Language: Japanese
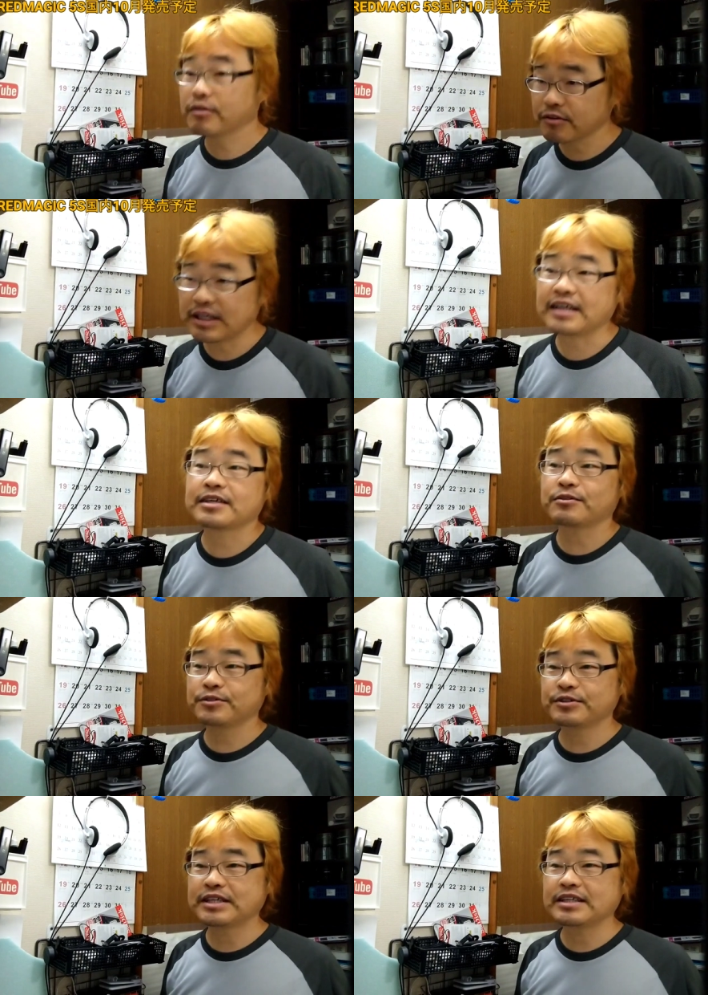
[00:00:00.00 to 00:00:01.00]
ということで、さ
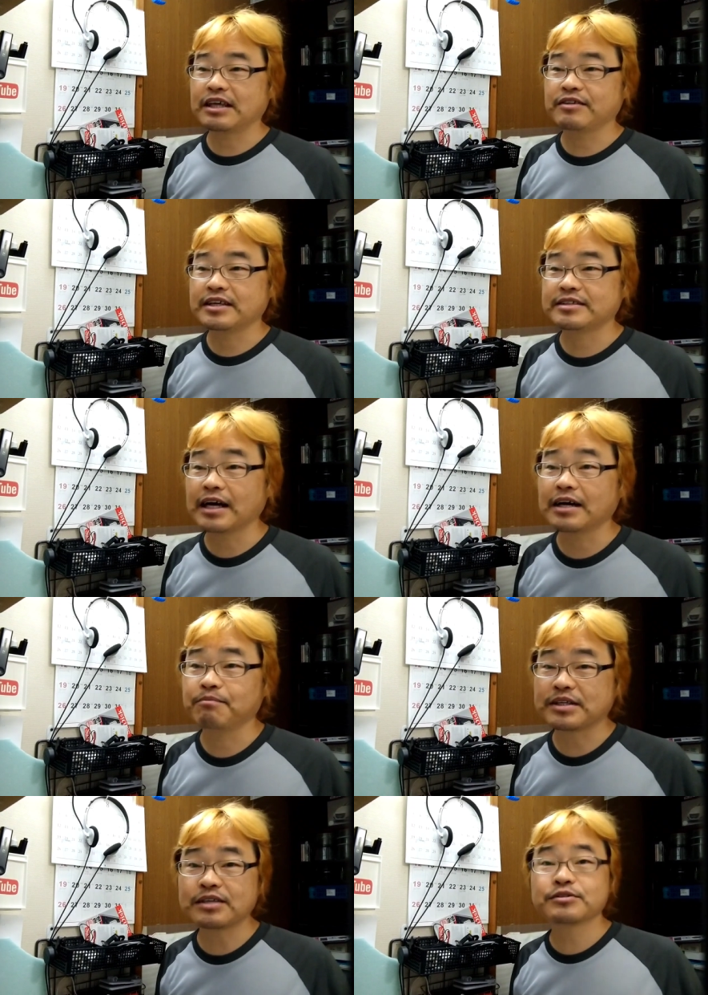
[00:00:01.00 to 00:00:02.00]
ときゅんチャンネルでした。
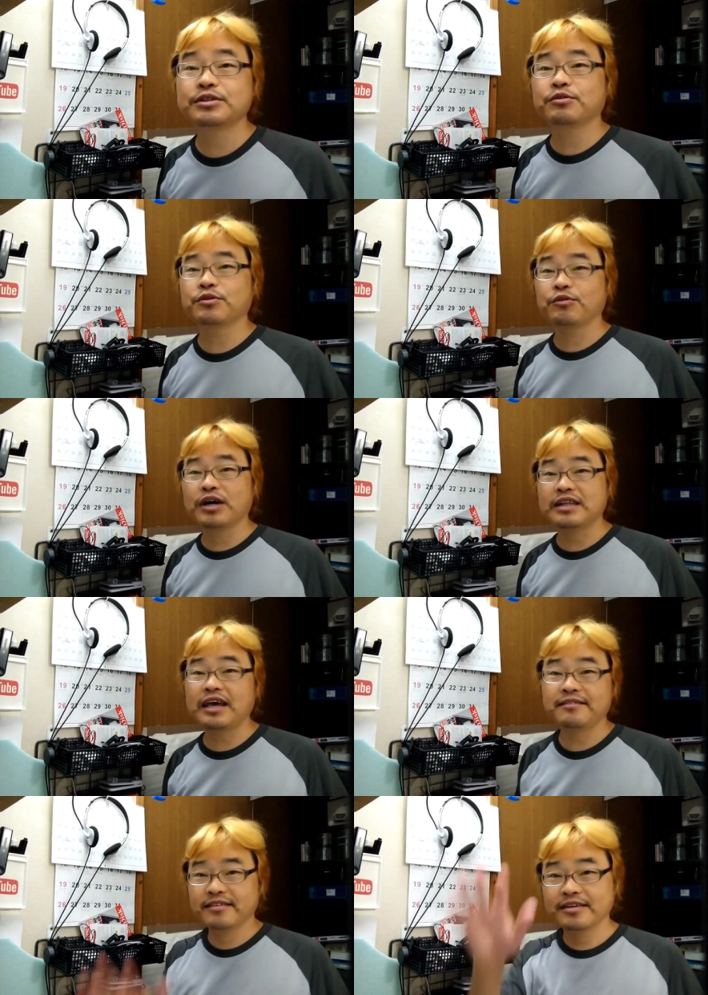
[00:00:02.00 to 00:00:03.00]
また次の動画
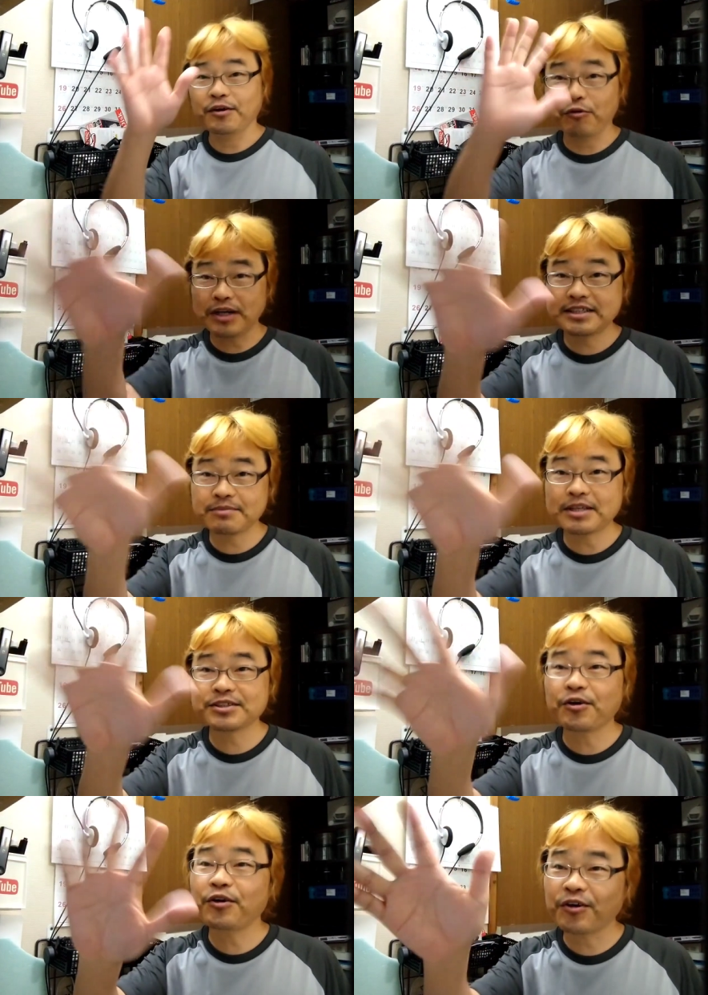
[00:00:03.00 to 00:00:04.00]
でお会いし
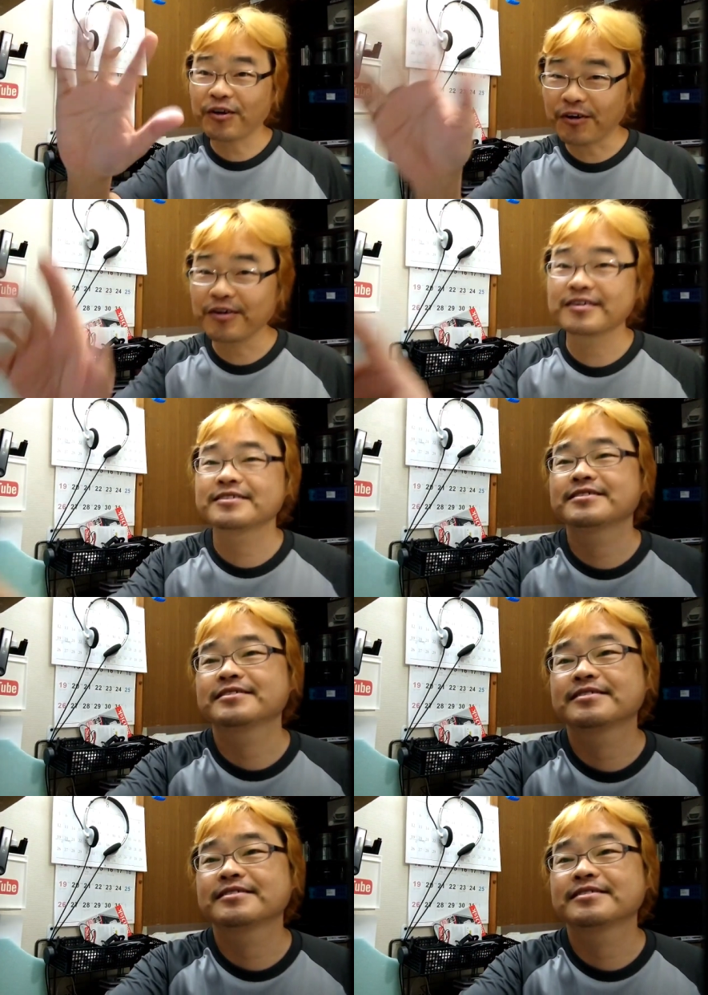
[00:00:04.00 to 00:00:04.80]
ましょう。